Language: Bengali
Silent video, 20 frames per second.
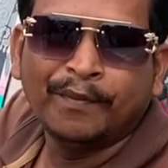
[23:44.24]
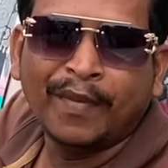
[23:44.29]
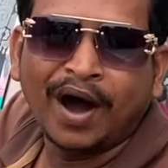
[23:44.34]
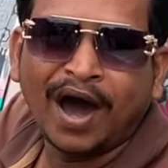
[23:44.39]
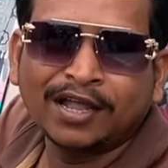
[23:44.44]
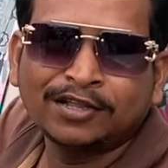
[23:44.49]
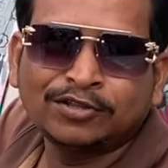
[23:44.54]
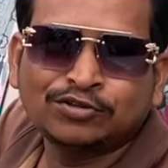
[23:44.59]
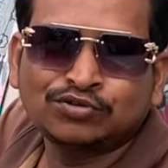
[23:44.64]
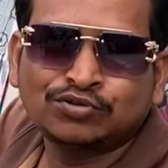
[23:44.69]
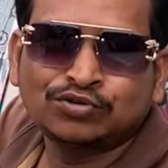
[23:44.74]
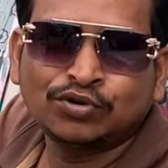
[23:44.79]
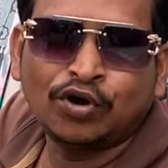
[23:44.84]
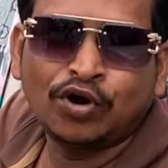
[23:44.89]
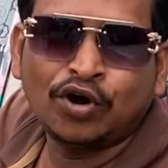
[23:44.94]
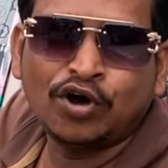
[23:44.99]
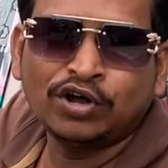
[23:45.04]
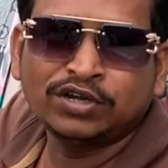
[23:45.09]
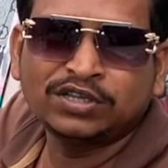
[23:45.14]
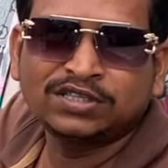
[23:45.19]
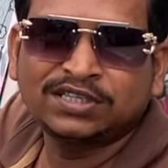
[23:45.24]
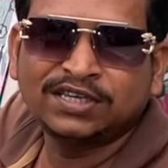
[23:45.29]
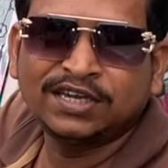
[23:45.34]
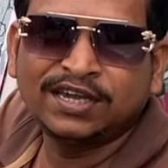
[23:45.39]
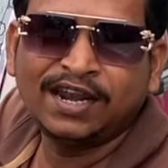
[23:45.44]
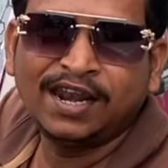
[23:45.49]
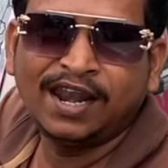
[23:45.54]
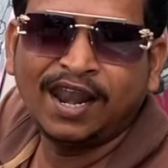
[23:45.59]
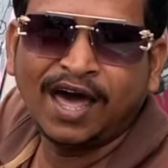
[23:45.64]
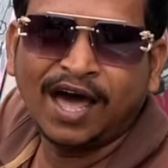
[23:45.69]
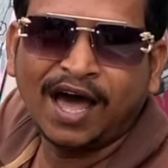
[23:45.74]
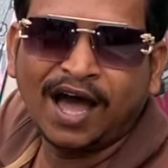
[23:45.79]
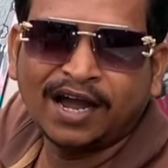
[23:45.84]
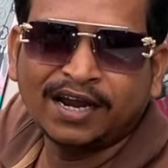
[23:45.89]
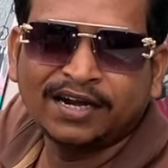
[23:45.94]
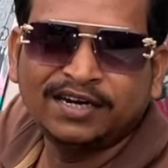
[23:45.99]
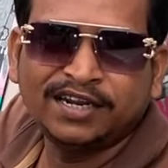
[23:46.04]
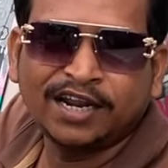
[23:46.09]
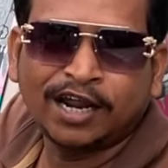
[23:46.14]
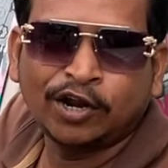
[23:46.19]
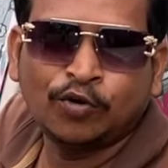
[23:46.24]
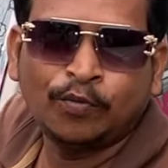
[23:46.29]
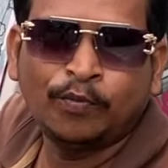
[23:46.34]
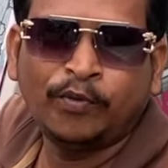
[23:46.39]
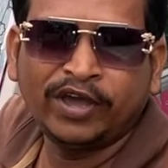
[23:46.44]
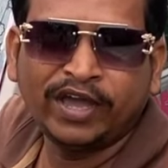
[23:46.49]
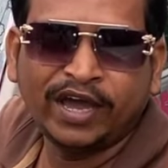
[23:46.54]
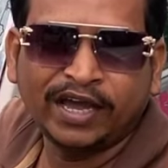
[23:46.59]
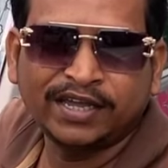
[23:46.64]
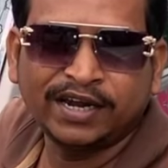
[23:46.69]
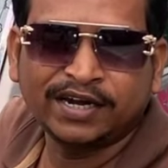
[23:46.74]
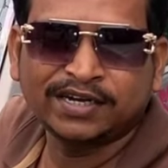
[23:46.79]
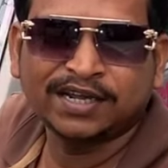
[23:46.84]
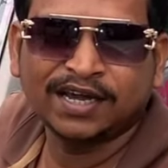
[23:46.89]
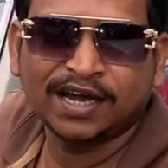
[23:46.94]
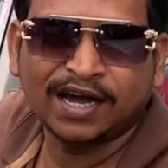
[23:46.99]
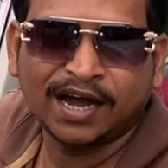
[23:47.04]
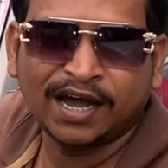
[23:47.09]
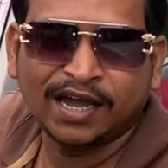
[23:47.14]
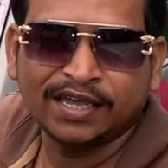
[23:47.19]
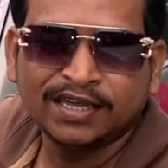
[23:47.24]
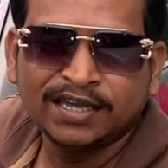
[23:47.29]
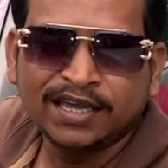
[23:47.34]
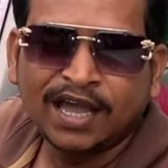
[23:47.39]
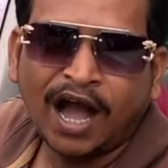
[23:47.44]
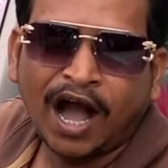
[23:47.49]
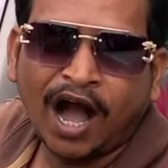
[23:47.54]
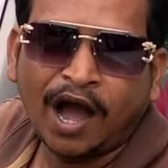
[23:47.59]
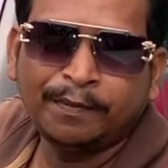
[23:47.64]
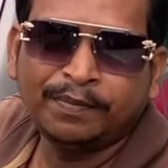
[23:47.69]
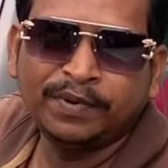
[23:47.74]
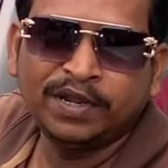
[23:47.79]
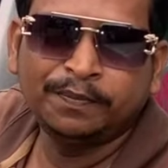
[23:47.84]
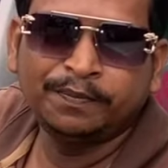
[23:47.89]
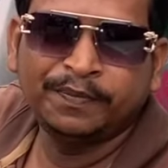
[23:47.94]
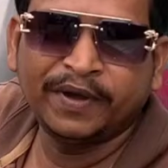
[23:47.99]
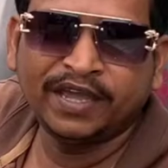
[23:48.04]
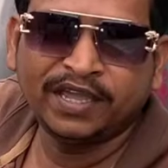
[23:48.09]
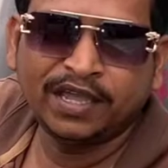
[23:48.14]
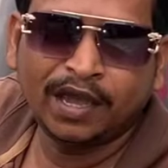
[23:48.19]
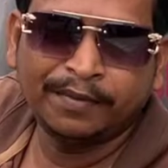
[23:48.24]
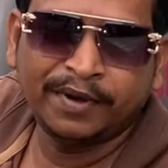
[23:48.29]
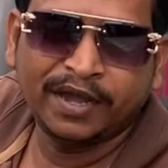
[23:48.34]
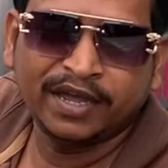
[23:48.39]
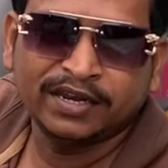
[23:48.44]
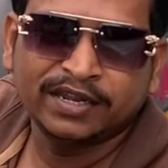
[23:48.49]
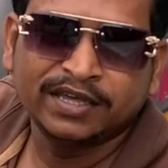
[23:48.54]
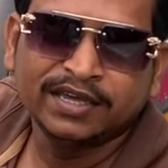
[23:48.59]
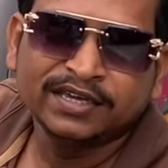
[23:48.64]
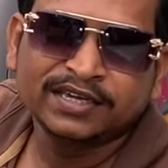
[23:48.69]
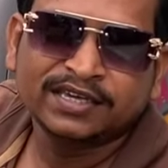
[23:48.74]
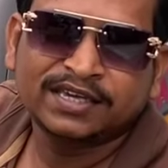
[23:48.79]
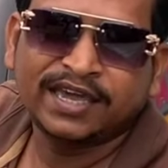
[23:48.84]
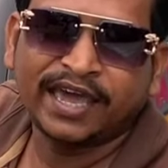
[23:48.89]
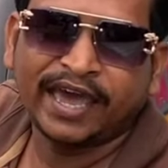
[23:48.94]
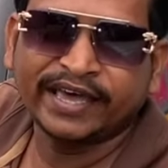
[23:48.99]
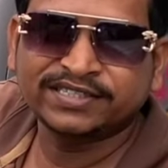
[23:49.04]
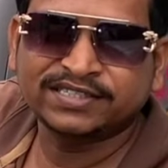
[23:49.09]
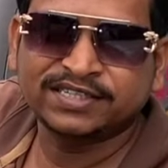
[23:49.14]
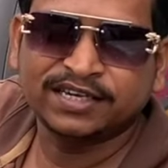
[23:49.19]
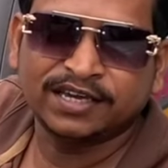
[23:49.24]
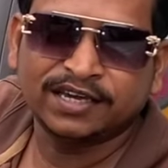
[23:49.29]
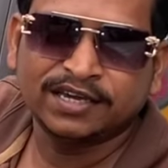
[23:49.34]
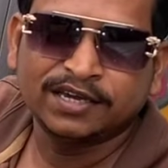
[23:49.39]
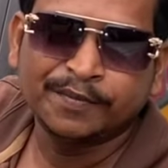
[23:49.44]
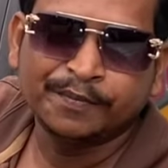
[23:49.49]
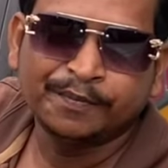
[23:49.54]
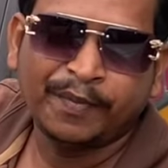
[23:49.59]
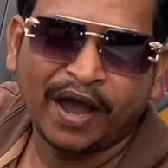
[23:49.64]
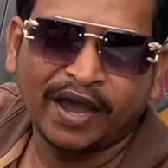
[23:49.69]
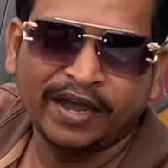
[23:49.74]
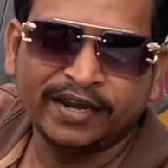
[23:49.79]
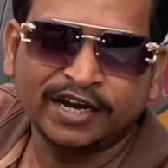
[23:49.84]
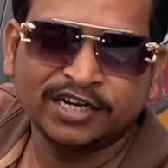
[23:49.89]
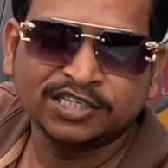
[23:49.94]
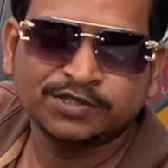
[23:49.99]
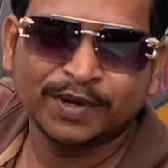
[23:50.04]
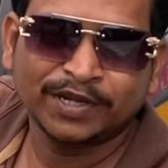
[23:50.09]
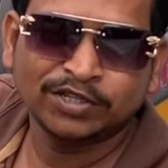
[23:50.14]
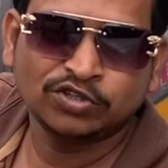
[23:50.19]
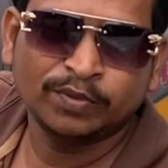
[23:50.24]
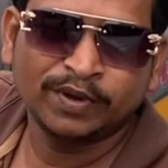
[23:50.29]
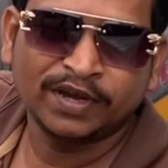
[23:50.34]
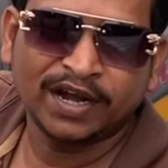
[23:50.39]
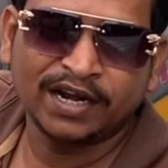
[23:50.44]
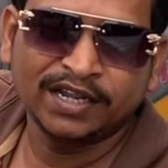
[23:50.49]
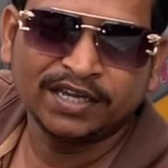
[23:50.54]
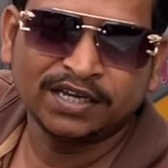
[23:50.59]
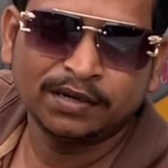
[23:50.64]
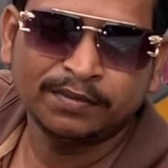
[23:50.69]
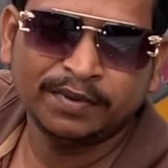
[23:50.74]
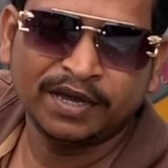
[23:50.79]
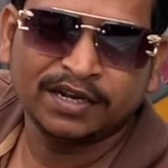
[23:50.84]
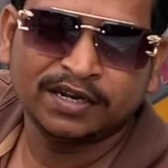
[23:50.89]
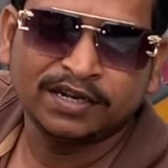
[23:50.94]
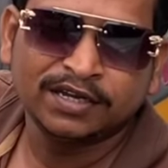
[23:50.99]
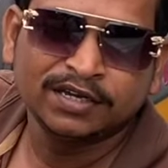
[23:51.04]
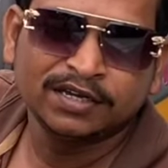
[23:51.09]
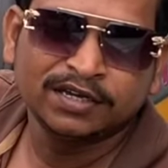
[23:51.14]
মাত্র তিন লাখ নিরানব্বই হাজার টাকায় আপনি পেয়ে যাবেন ক্যাশে ফাইন্যান্স মাধ্যমে গাড়ি কিনবেন